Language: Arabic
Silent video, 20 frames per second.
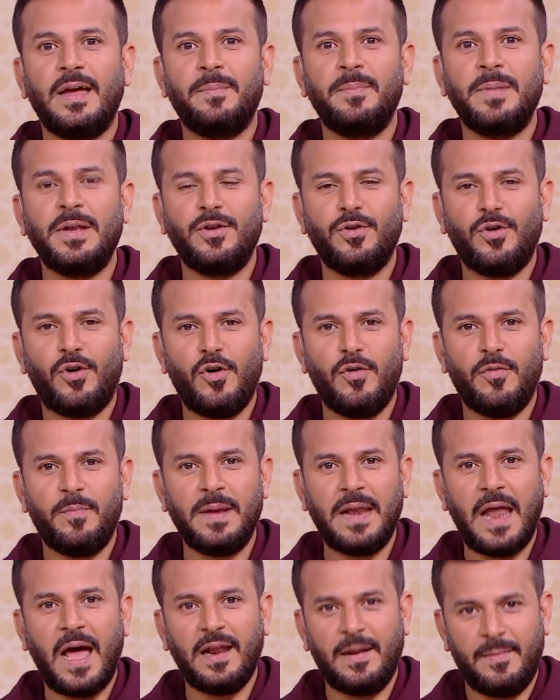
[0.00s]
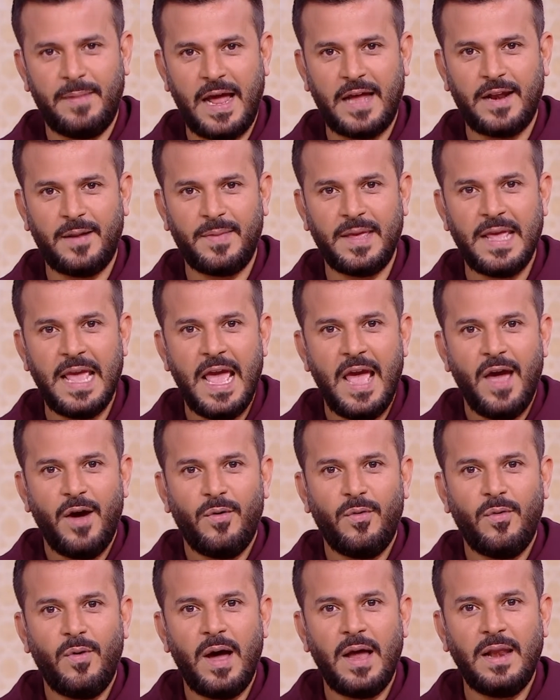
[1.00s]
من نوعه بالعالم العربي
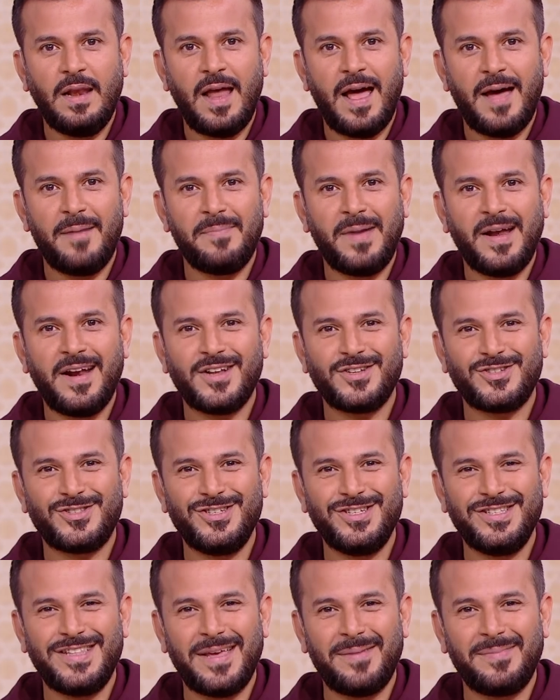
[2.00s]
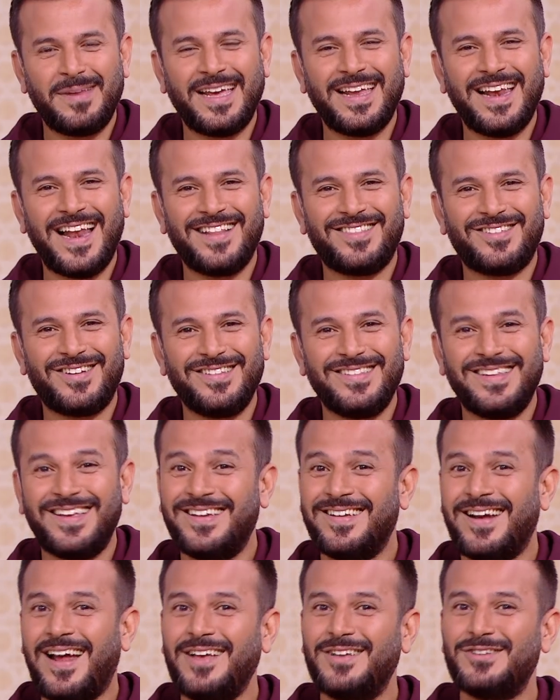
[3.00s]
وهلا مره جديده من خلال
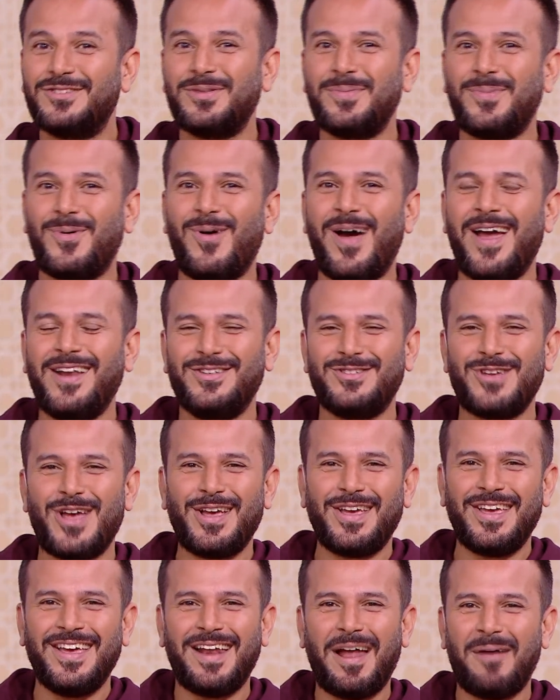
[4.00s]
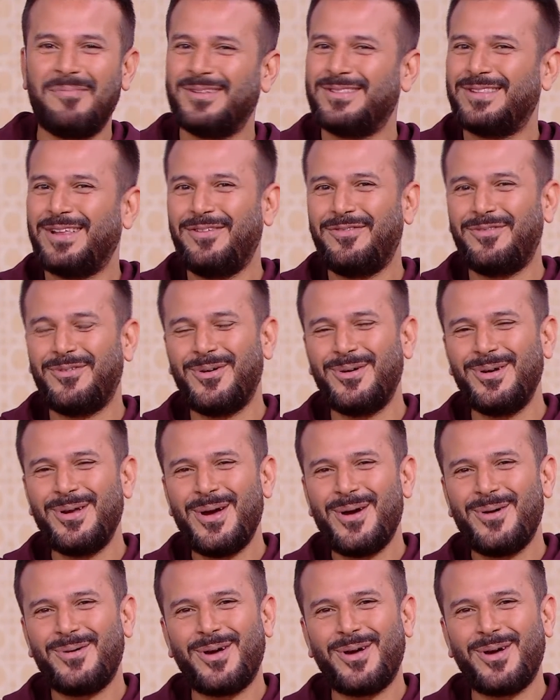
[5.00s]
ترندنج رح يجتمعوا هاني شاكر عبر التليفون